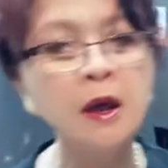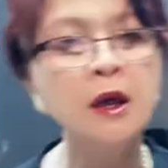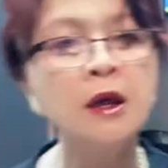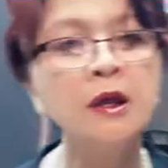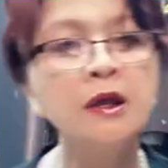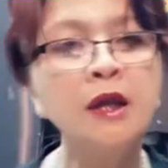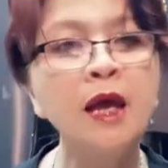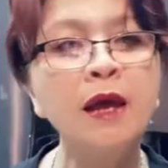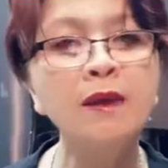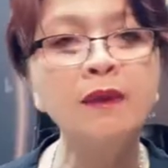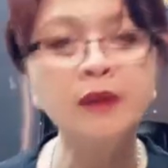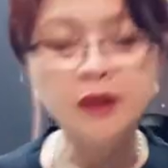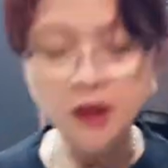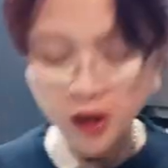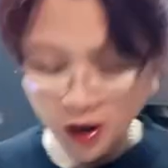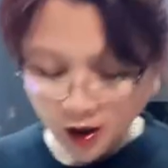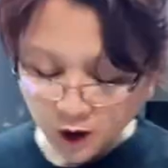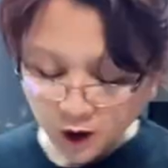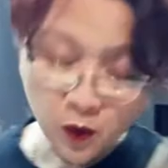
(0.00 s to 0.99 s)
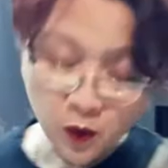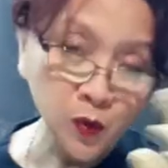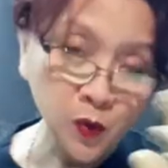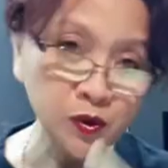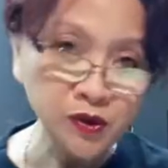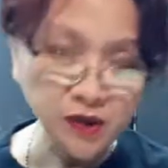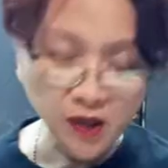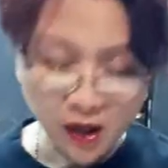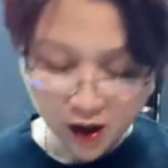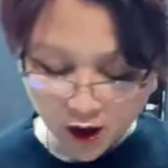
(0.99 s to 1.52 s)
nanti
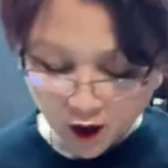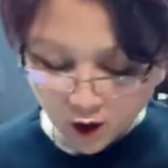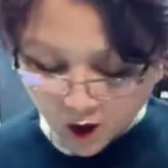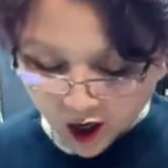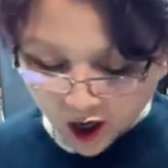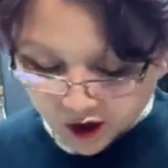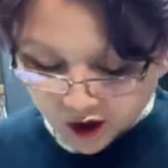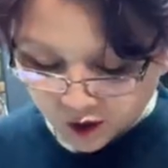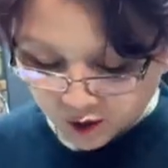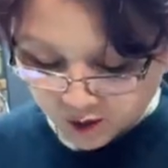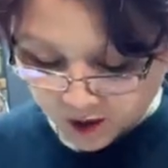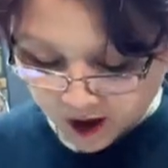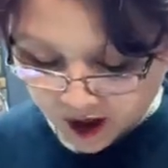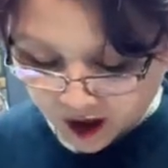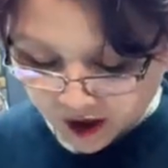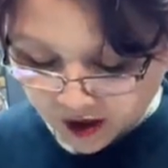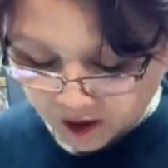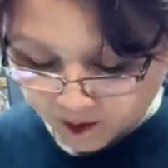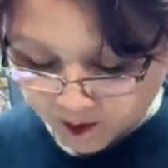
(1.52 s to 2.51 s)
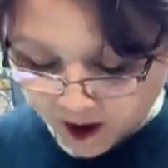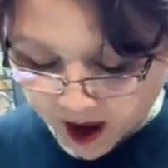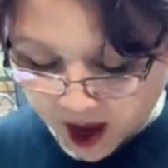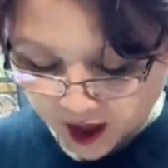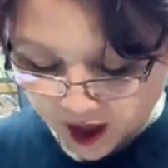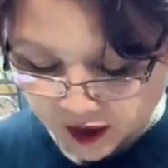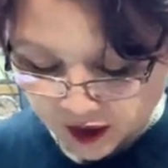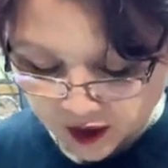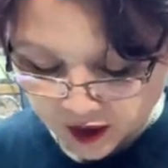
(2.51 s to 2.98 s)
kukusnya di luar supaya cepat